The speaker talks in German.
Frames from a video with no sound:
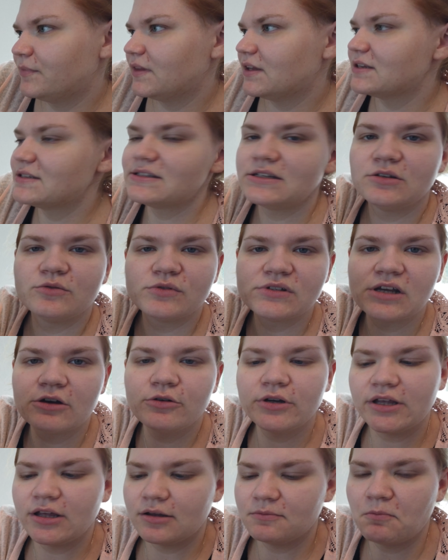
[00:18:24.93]
das
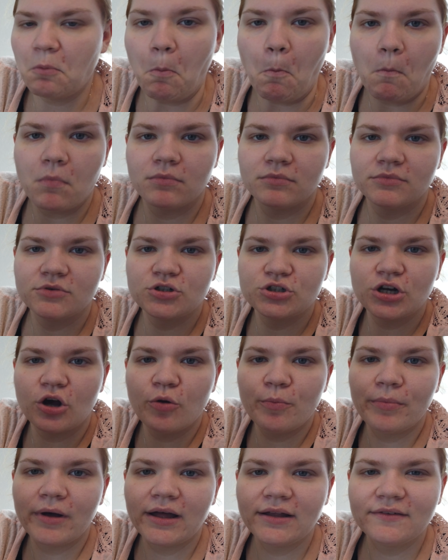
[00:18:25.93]
Dinosaurier
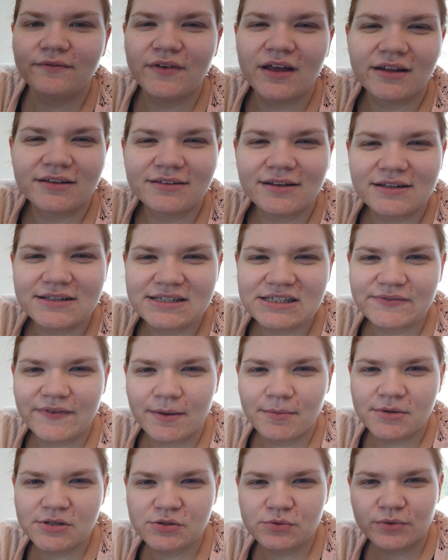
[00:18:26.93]
Schaumbad. Wir hatten jetzt
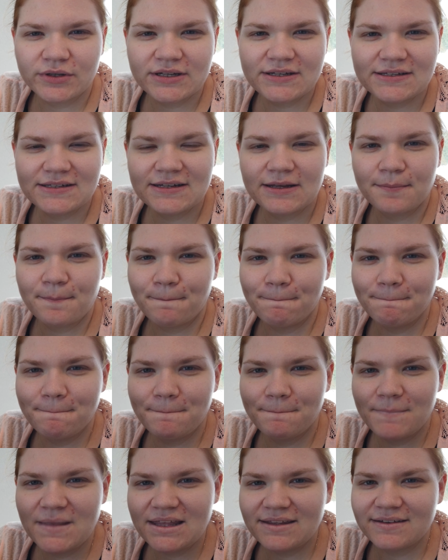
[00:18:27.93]
zweimal so richtig
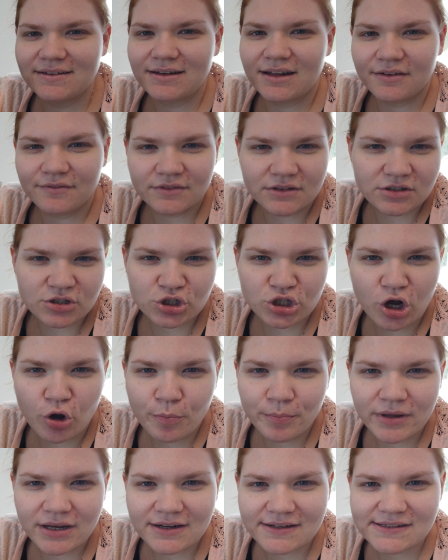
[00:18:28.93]
mädchenhafte
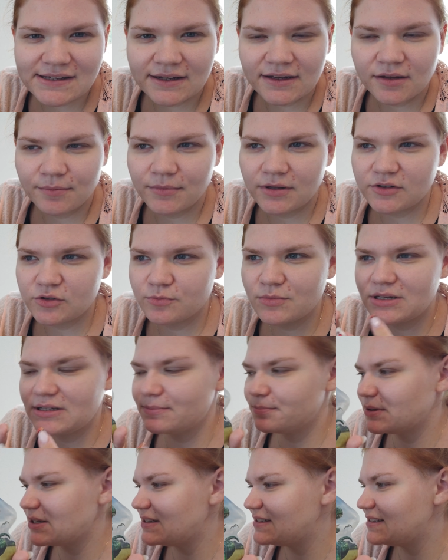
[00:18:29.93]
Schaumbäder, sag ich mal, so mit
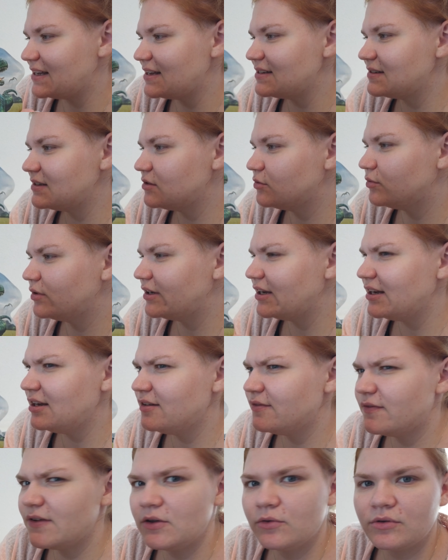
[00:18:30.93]
Prinzessin und
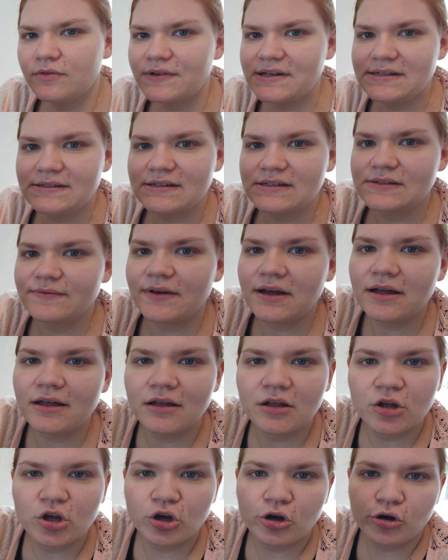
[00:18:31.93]
Lilifee und was das war.
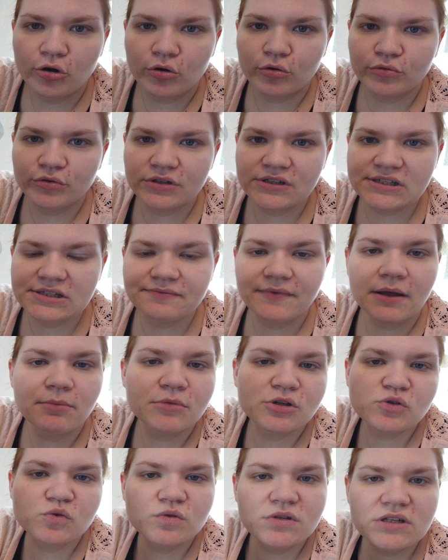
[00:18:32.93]
Und jetzt zweimal
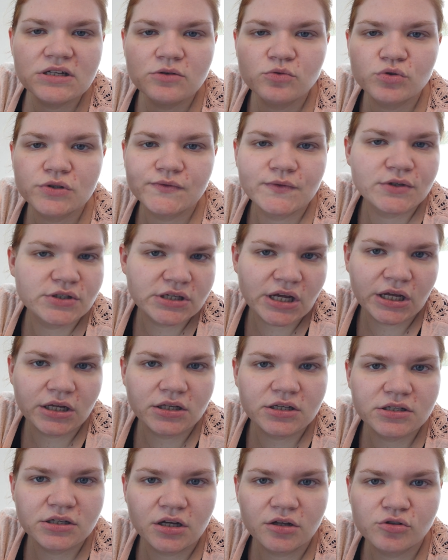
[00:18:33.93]
so Dinos finde ich
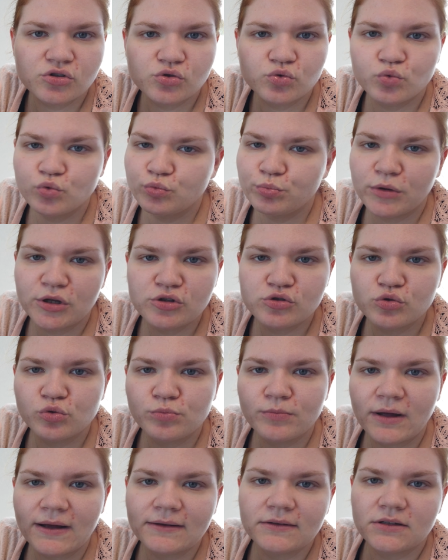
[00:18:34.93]
eigentlich ganz gut. Mein Sohn
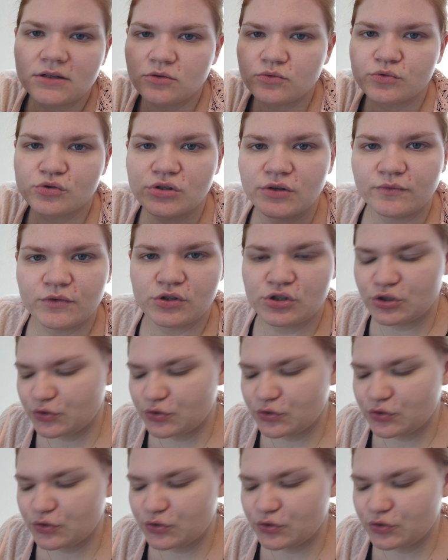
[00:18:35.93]
mag Dinos, der wird sich